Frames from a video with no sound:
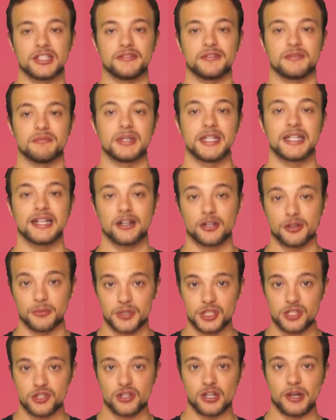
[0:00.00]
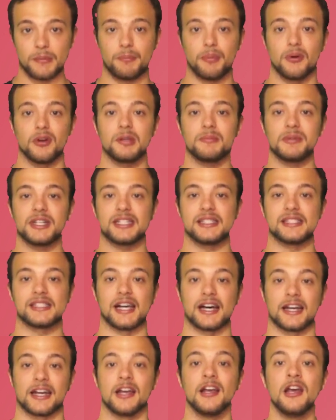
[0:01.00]
di fibrina cominciano a
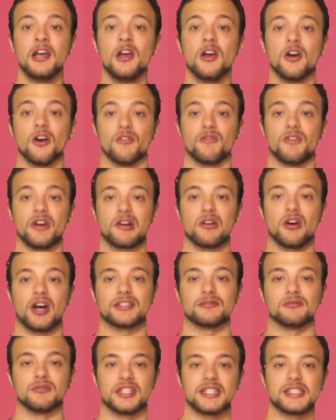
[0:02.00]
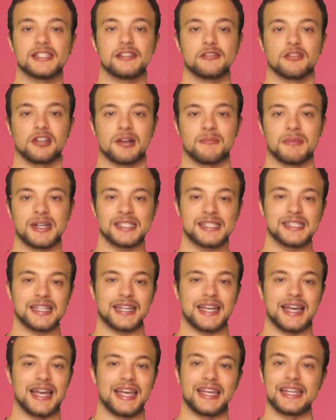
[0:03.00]
polimerizzare ovvero ad unirsi in una massa
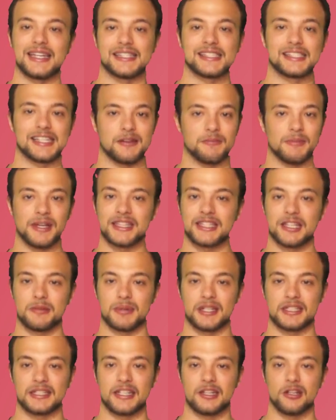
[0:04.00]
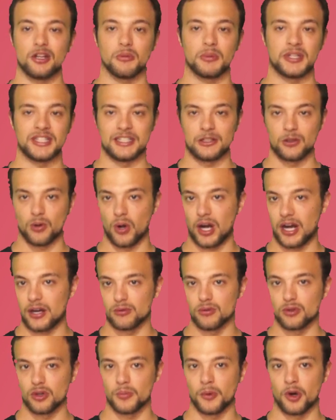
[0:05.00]
che inizialmente prende il nome di
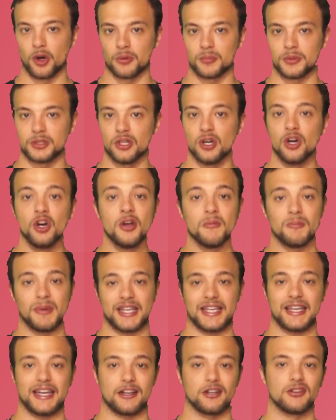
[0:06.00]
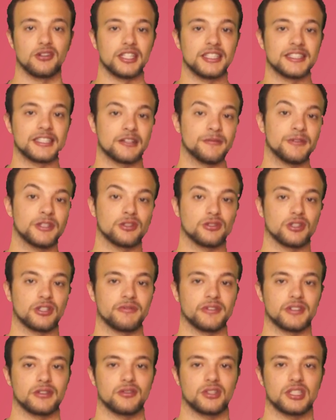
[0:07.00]
coagulo morbido, ma che con l'intervento del
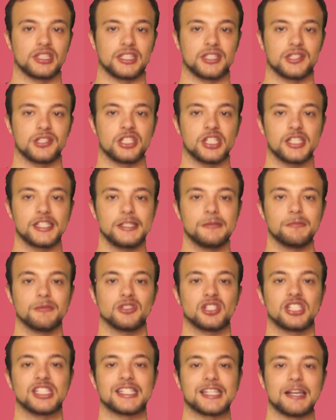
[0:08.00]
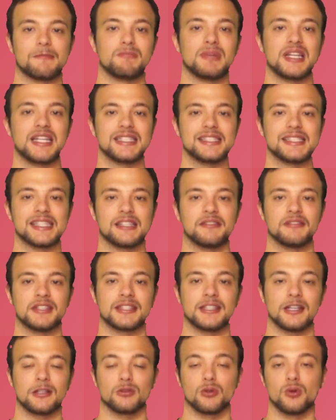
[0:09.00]
fattore tredicesimo si stabilizza
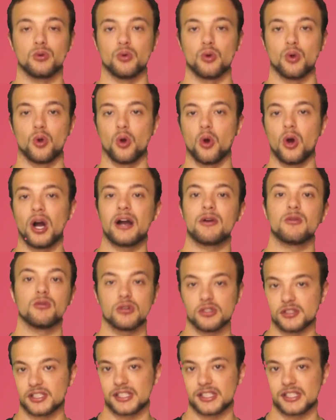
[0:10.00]
diventando un coagulo